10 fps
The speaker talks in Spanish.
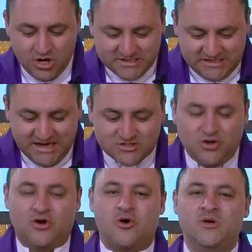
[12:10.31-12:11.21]
si eso
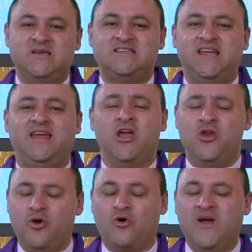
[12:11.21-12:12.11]
no coincide,
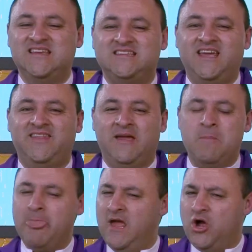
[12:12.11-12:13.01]
no
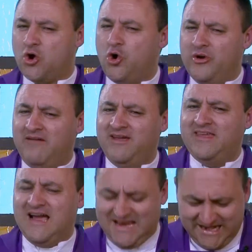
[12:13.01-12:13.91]
coincide con una
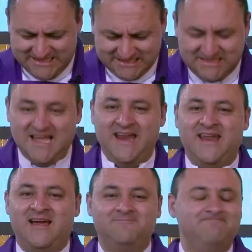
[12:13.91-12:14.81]
vida
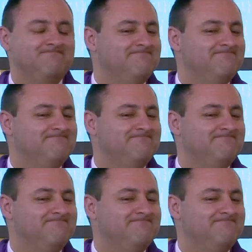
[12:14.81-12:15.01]
cristiana,